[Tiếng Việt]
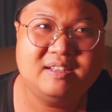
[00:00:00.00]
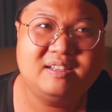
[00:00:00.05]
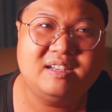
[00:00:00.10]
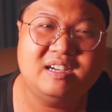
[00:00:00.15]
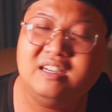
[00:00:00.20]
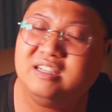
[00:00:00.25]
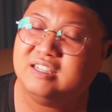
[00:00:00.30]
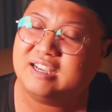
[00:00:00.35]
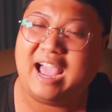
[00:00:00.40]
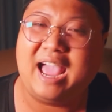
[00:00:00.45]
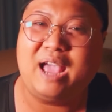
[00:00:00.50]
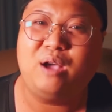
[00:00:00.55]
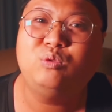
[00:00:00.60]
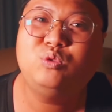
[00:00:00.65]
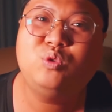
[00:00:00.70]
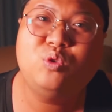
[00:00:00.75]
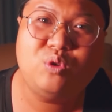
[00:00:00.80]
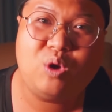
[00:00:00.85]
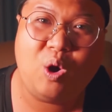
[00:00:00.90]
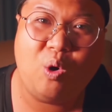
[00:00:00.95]
cứ ngày uống
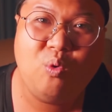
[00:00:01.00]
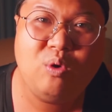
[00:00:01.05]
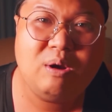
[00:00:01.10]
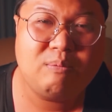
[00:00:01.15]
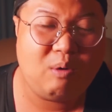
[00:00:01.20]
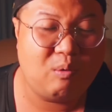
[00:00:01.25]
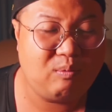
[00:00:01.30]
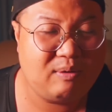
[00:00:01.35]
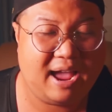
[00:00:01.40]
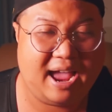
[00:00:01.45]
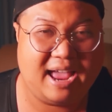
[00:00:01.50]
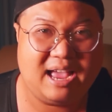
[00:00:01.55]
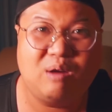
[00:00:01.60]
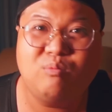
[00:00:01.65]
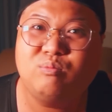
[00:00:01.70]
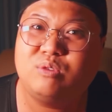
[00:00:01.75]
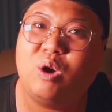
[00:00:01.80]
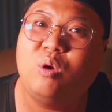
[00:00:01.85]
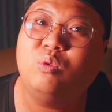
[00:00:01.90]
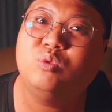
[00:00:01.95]
thuốc ngủ là một ngày
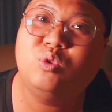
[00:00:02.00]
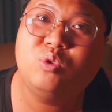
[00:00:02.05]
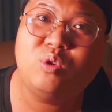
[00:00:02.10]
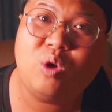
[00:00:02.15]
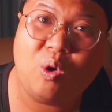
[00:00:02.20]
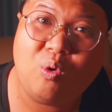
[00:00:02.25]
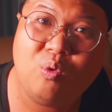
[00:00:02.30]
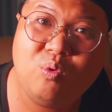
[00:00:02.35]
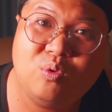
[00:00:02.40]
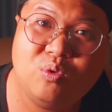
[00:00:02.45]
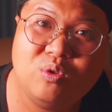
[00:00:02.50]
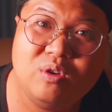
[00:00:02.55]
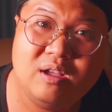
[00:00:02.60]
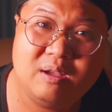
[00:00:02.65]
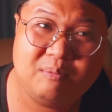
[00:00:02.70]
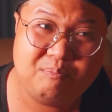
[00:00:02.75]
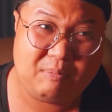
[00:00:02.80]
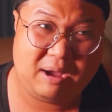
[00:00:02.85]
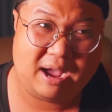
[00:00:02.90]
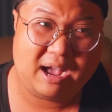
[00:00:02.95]
không cho uống thuốc ngủ
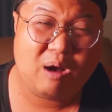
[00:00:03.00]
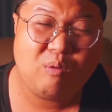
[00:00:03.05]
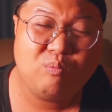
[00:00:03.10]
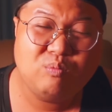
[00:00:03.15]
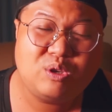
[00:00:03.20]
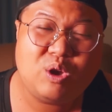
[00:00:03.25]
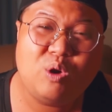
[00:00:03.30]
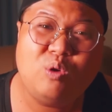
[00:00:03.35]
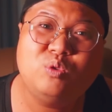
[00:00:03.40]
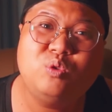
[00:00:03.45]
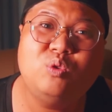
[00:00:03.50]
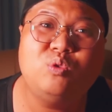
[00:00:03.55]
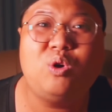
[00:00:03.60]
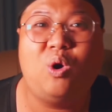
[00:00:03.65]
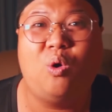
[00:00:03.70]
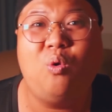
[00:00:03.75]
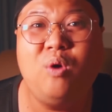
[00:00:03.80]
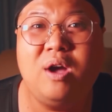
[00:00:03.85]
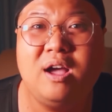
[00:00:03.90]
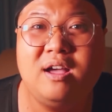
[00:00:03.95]
mà không cho uống thuốc
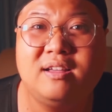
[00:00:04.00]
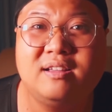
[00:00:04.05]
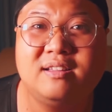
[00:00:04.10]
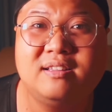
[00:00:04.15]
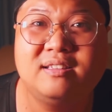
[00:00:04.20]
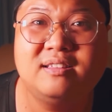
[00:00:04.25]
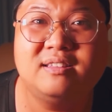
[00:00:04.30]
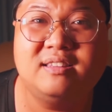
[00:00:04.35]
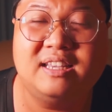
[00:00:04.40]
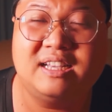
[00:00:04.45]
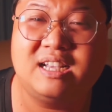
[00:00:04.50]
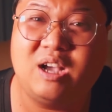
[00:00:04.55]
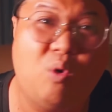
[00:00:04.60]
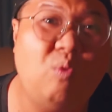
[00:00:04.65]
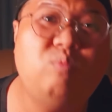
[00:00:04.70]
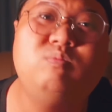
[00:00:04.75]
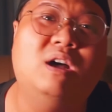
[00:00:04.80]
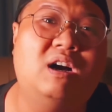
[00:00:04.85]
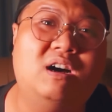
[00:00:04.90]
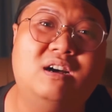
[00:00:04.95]
ngủ á thì
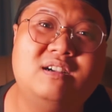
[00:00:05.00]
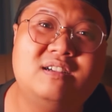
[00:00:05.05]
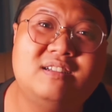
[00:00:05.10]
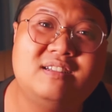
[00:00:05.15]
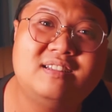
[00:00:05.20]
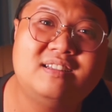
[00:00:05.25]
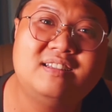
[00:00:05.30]
ngủ không được